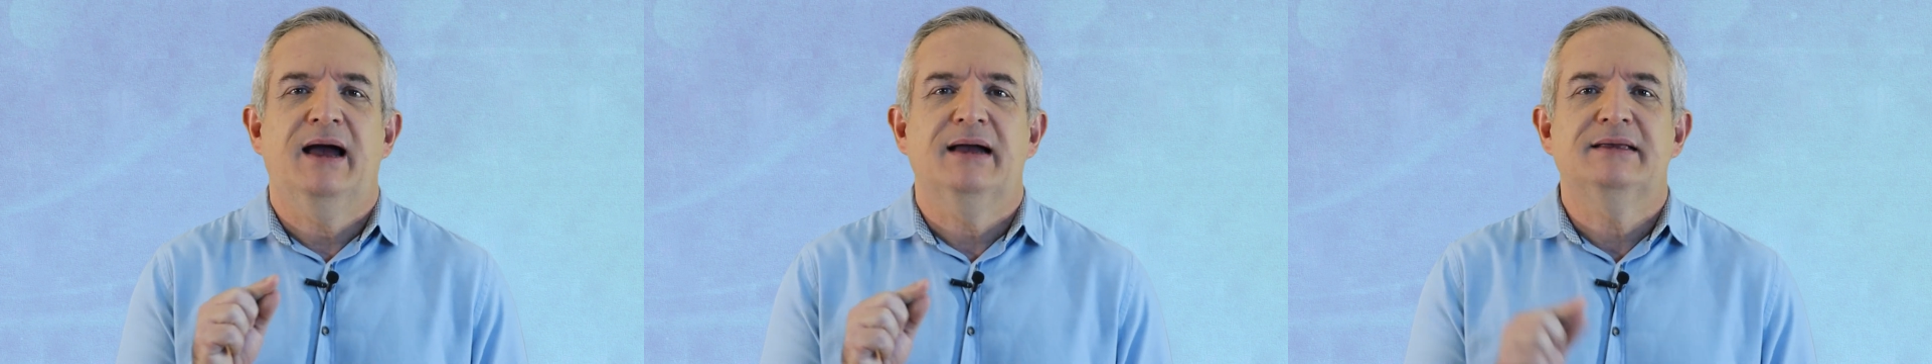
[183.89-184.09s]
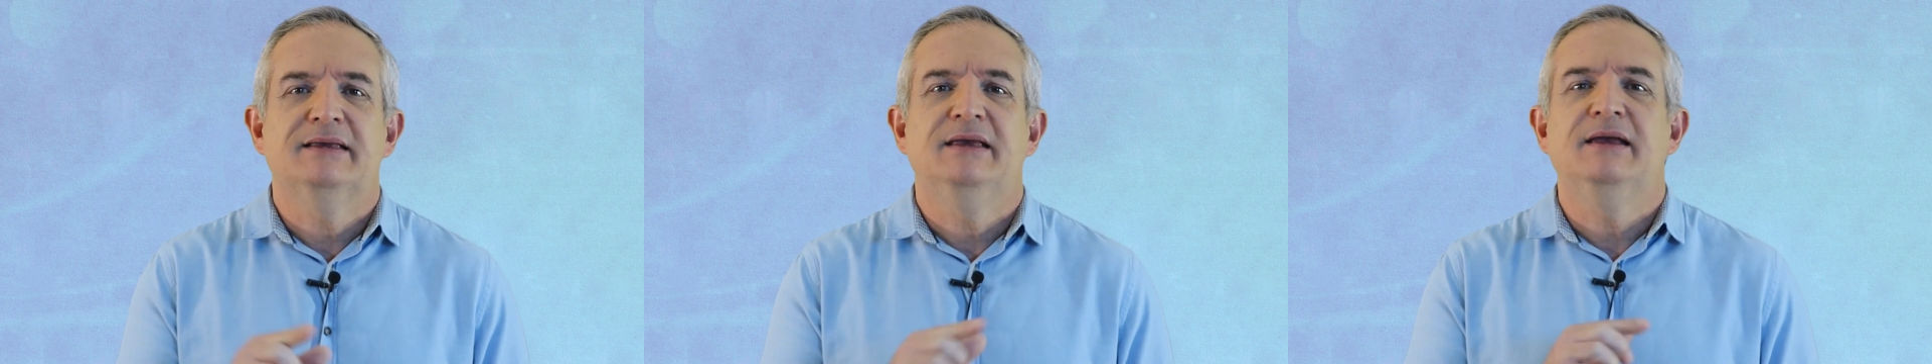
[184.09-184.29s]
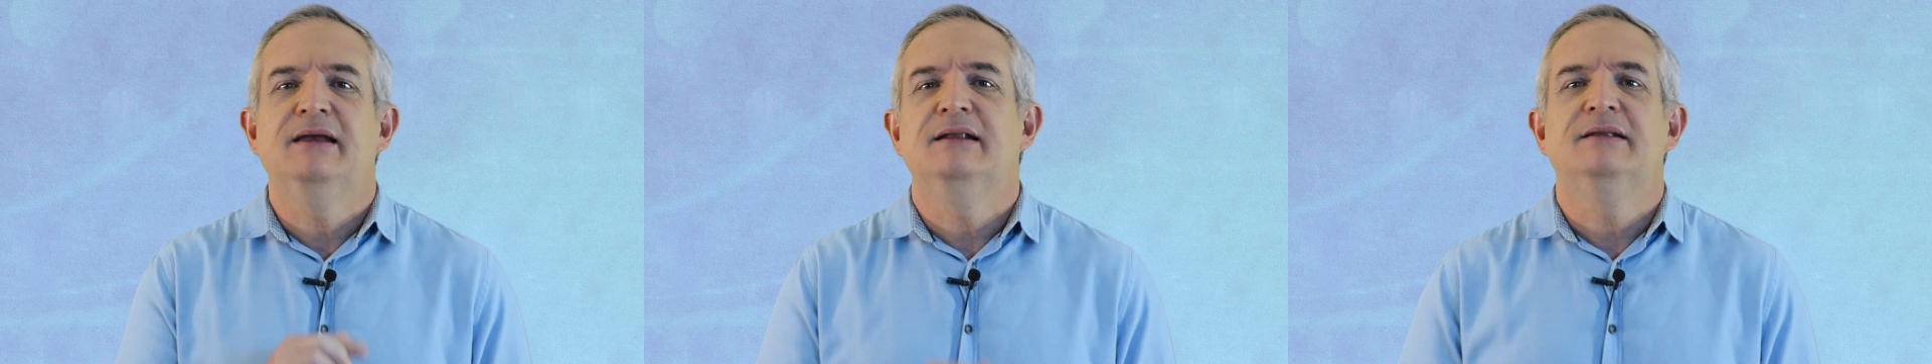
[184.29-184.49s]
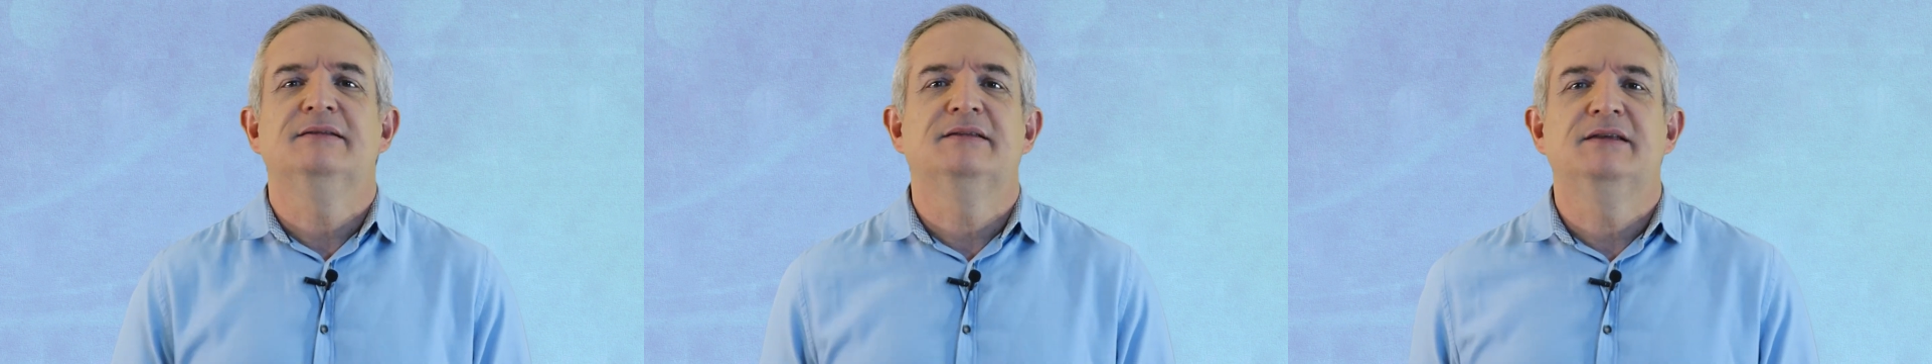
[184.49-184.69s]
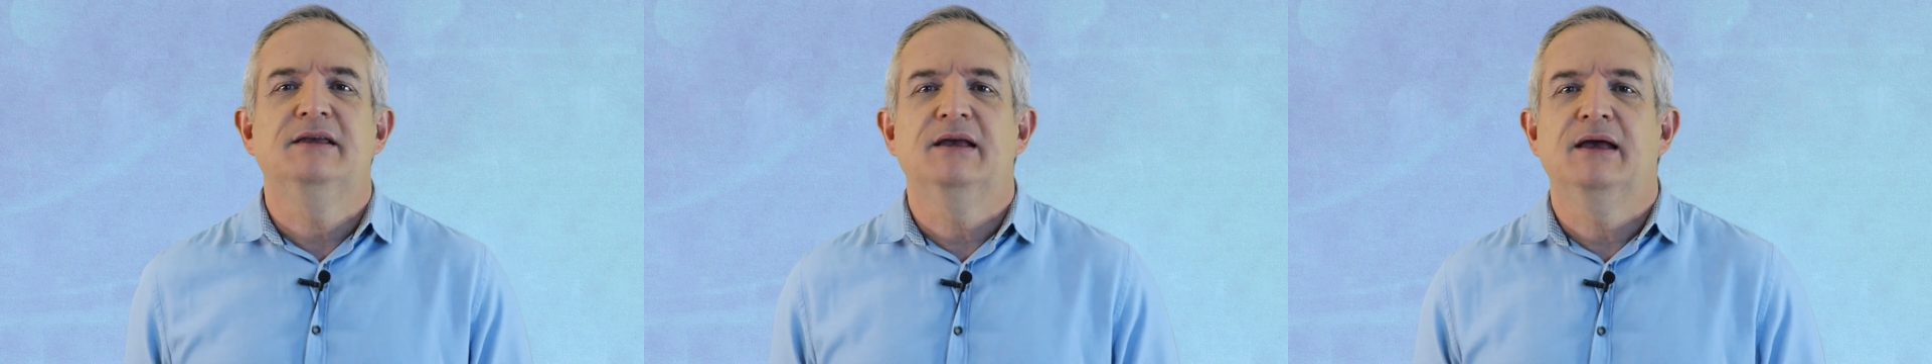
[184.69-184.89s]

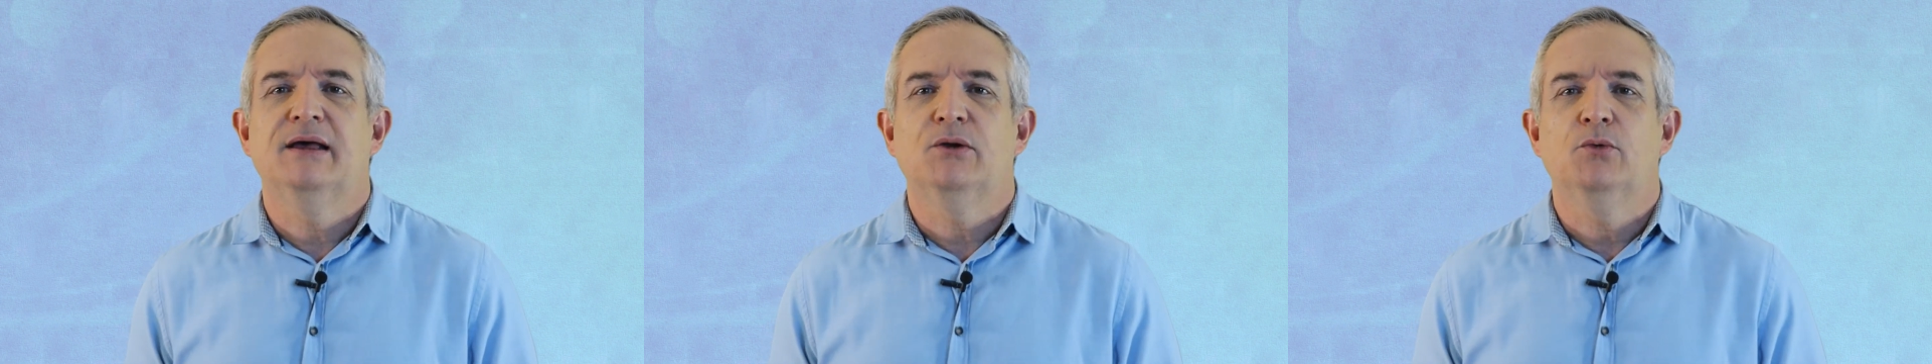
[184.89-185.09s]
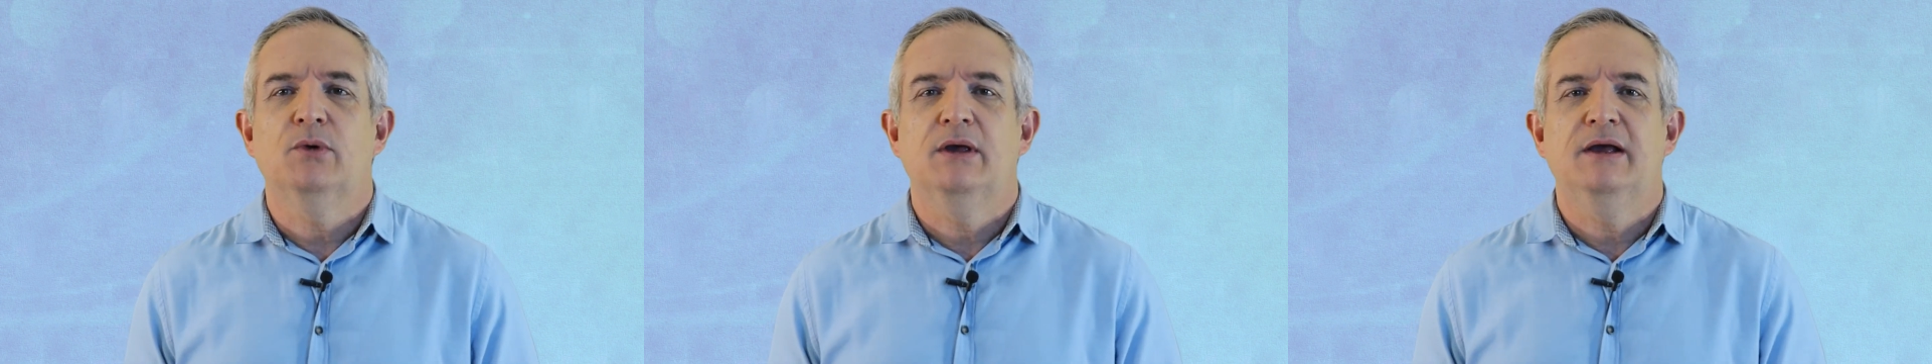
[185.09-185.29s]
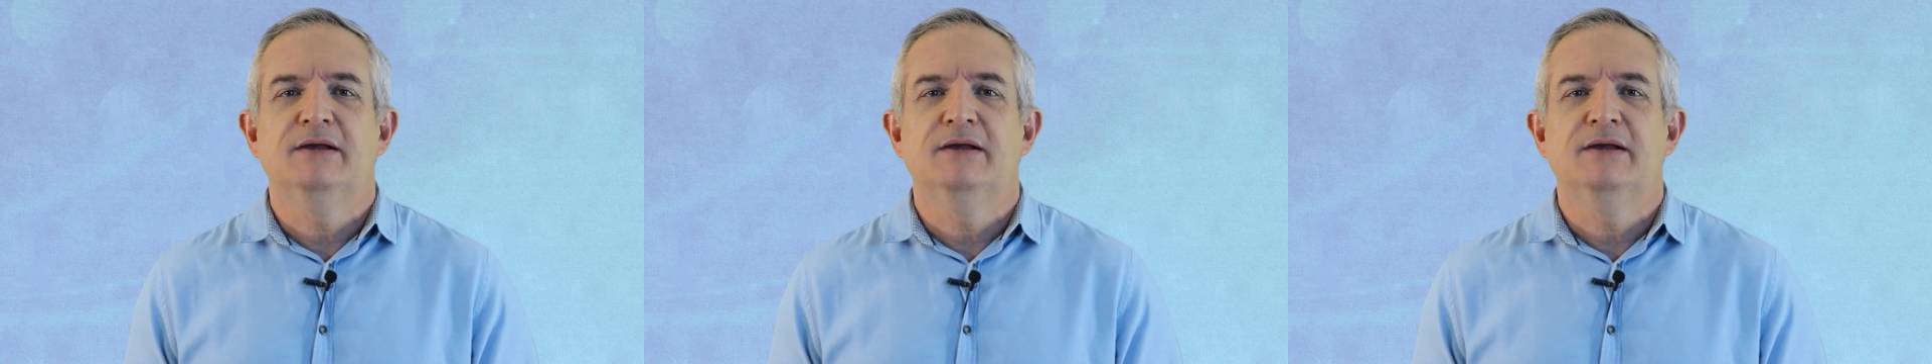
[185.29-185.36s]
aqueles que eram